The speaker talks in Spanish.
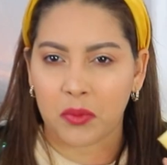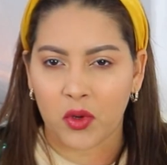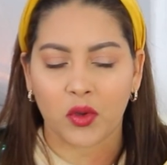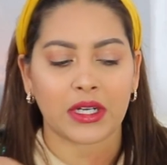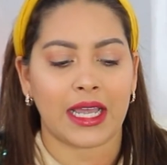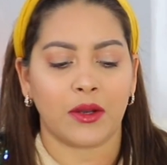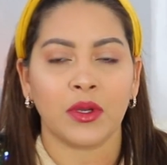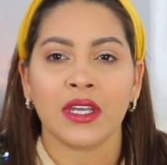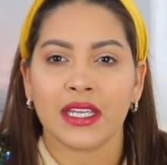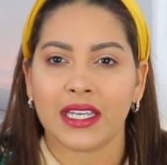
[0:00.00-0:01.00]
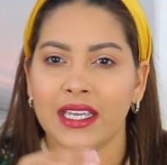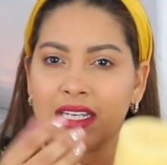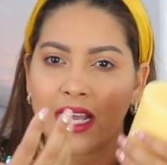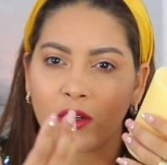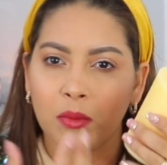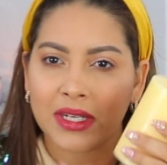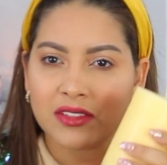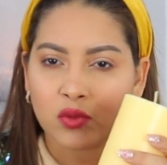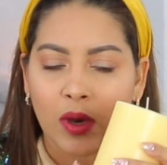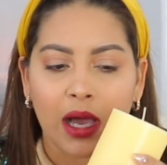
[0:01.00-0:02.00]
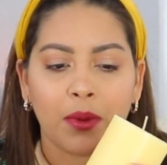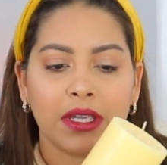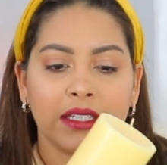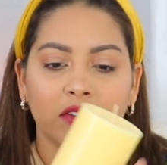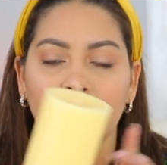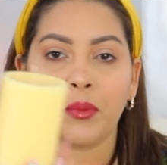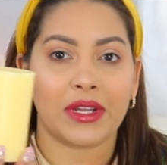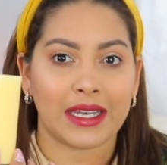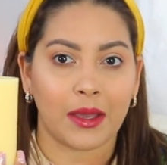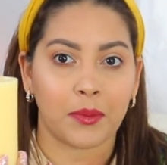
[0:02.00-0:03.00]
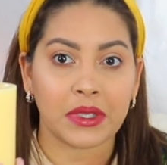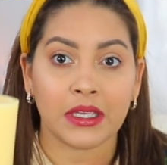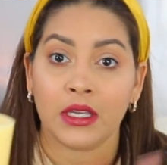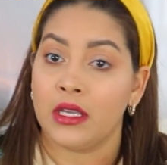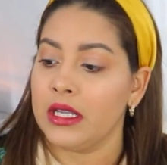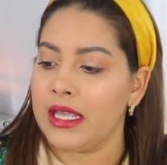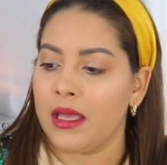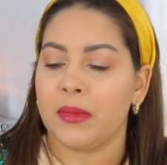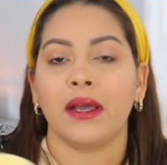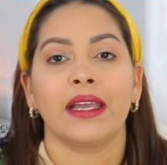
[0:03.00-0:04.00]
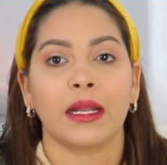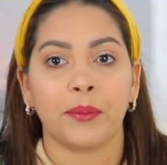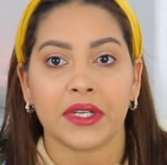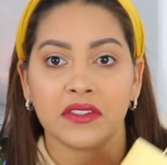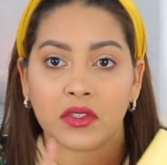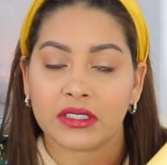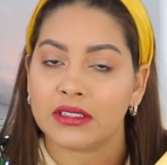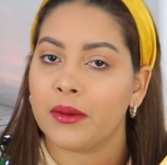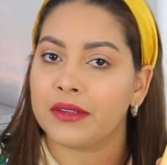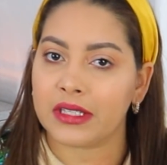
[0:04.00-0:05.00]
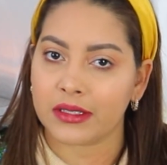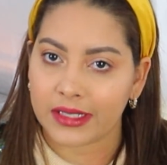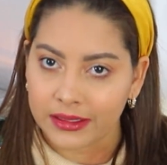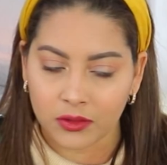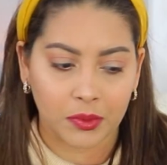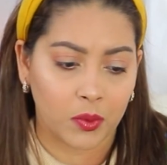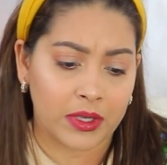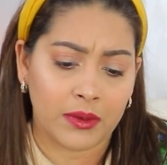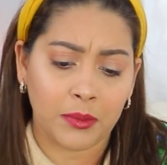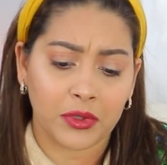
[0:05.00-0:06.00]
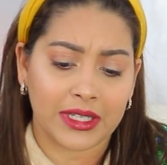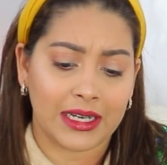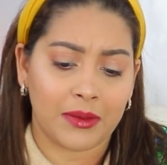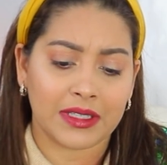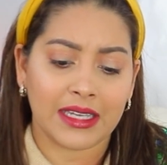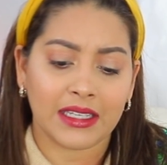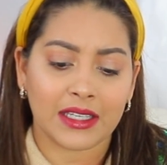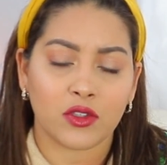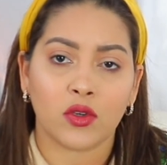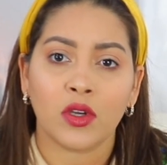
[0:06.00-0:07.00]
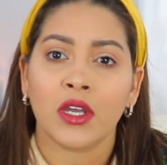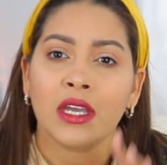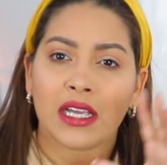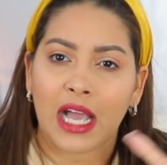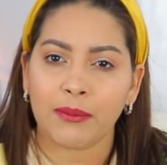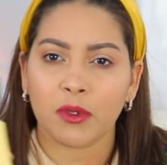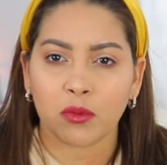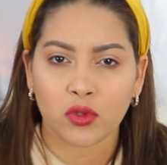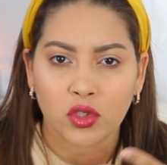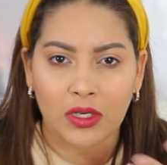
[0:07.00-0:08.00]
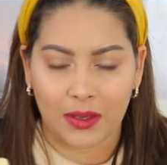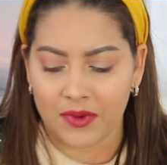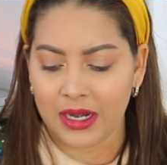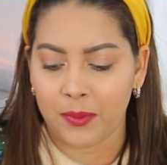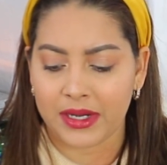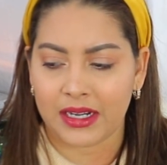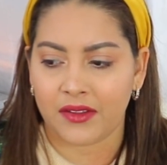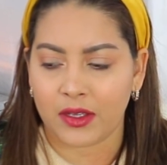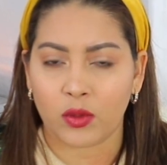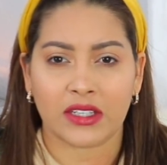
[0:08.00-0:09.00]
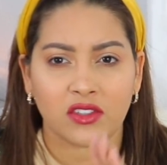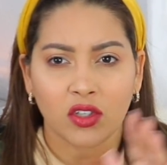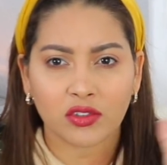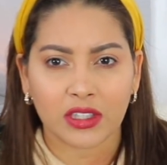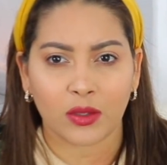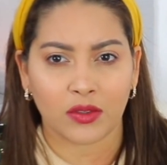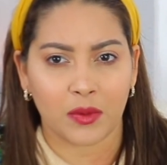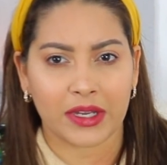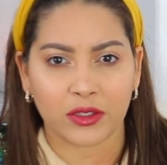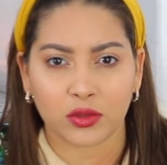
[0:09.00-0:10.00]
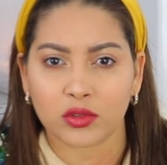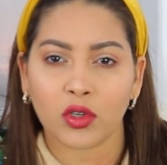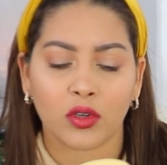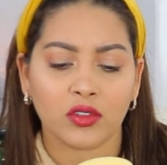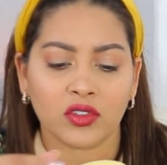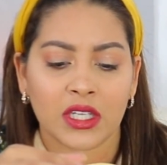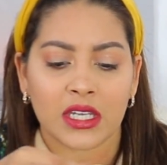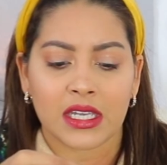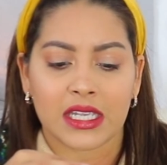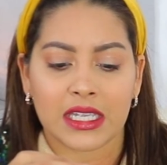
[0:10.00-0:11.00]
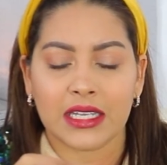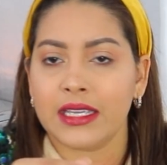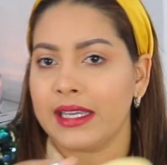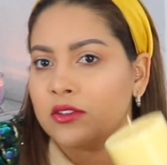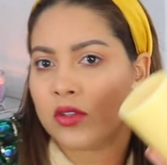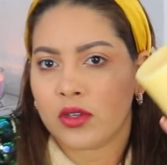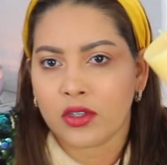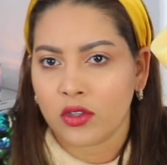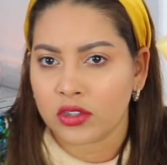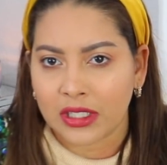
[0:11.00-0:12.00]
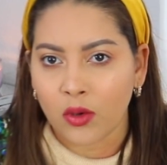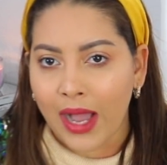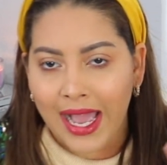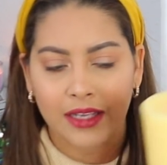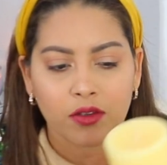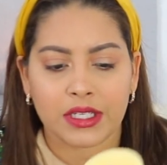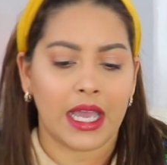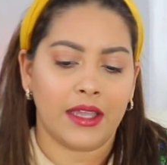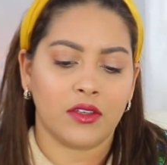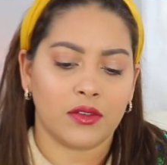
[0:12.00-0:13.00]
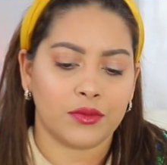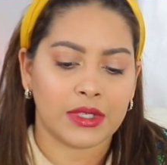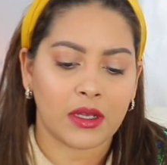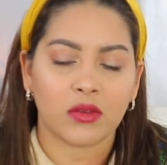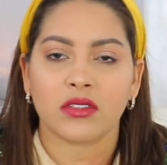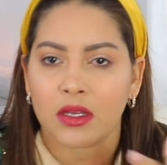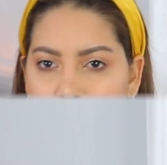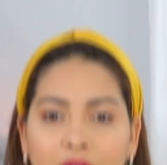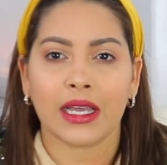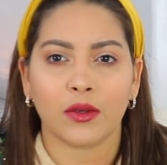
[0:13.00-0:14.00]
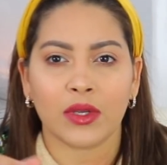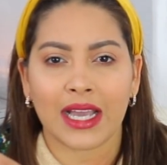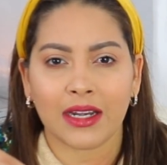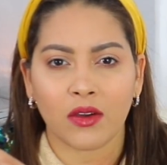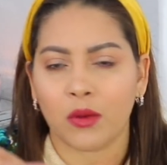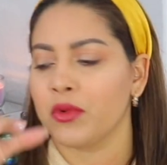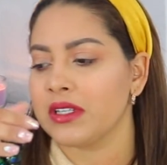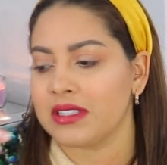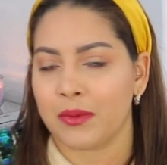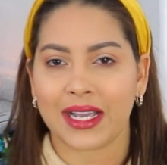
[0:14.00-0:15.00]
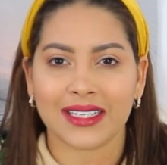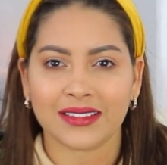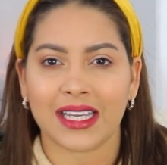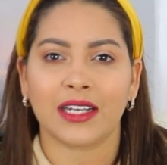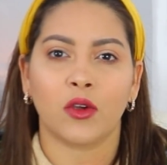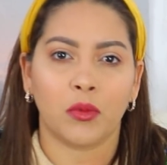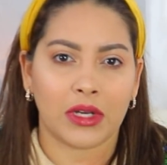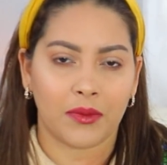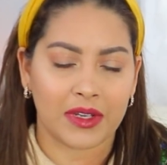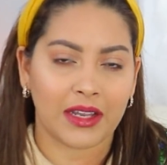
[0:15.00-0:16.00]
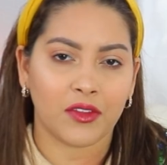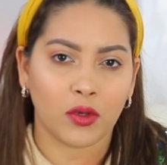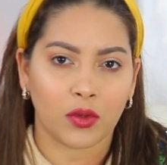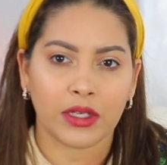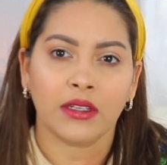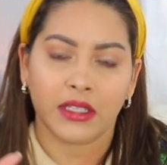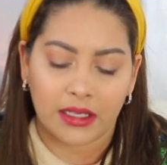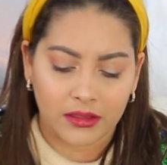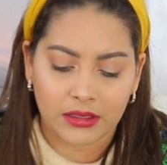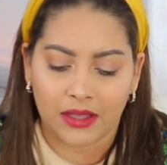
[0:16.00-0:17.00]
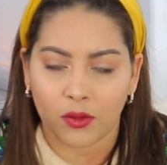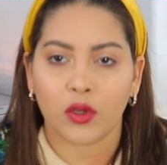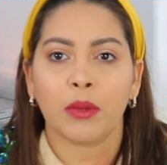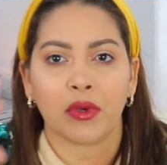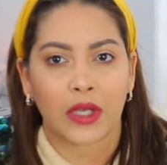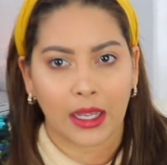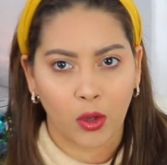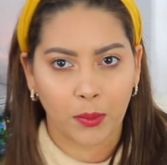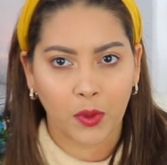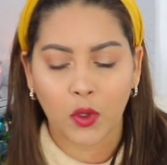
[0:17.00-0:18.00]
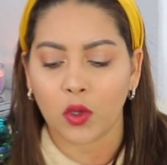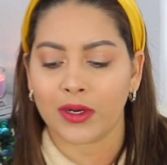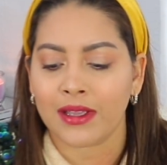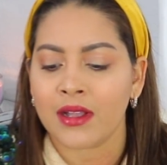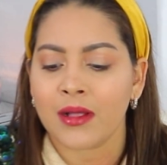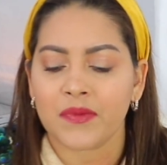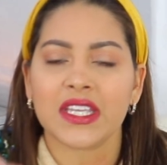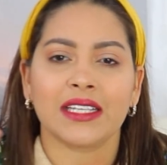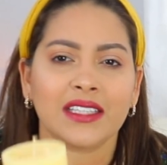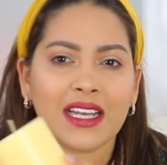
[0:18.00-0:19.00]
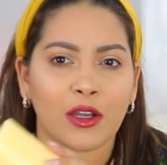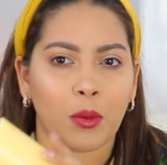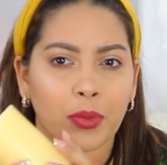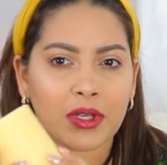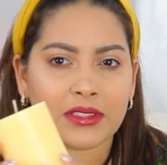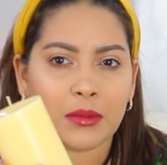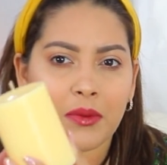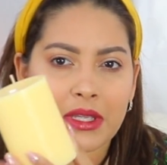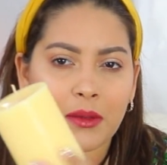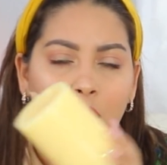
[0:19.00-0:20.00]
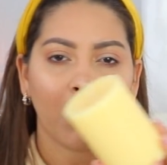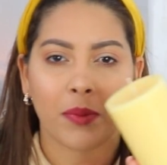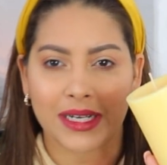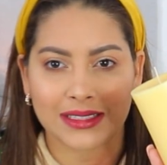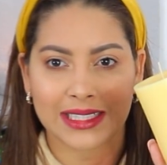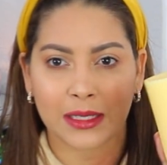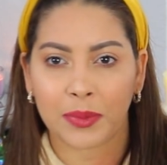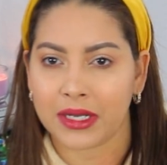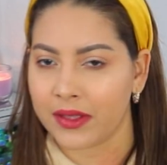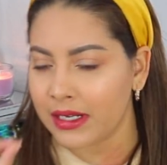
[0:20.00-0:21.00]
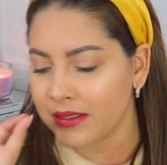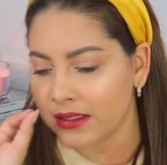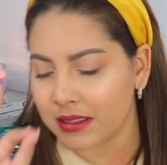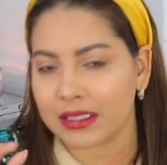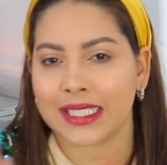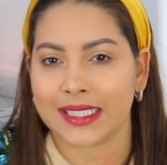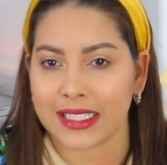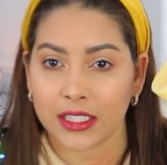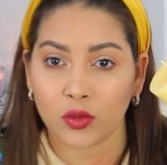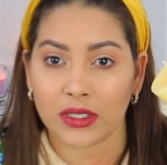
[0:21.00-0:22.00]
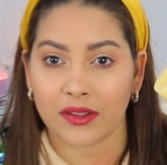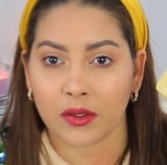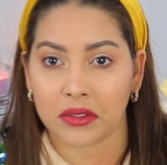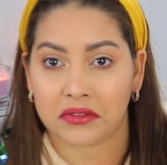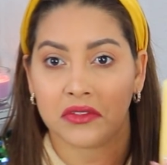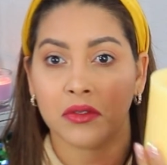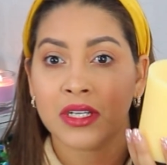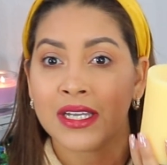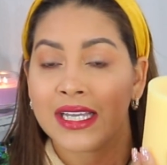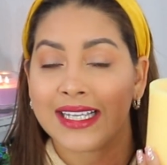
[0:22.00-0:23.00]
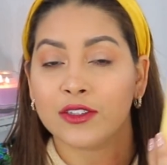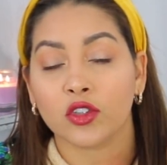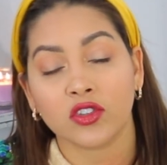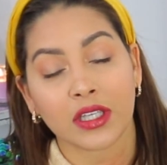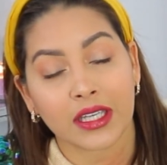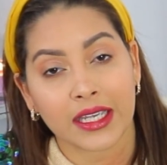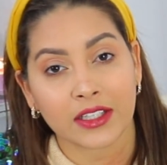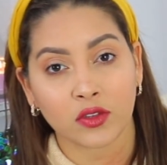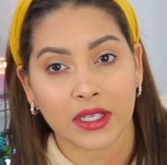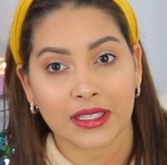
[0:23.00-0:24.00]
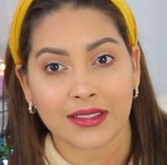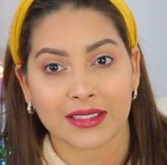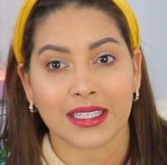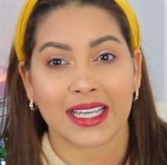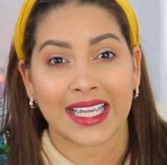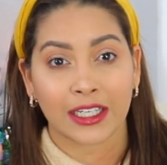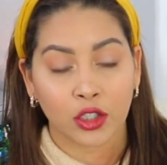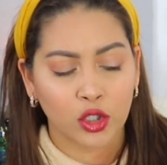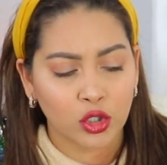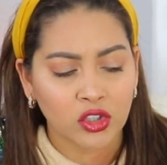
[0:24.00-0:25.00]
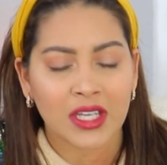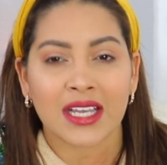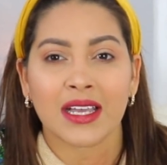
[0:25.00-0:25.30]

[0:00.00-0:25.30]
un poco raro y quería algo más suave y entonces pues las vi y además en el precio que estaban dije esto me lo voy a llevar porque la verdad es que yo cambio mucho las velas para la decoración, tengo de varios tonos y esto yo lo tengo años y años, no es una cosa, no es, no es algo como que se va a gastar como las velas de olores, las de olores pues las compro de olores y estas las compro así más bien como para tener, para dar ese detallito en la decoración. Entonces eso quería decirles, en Ross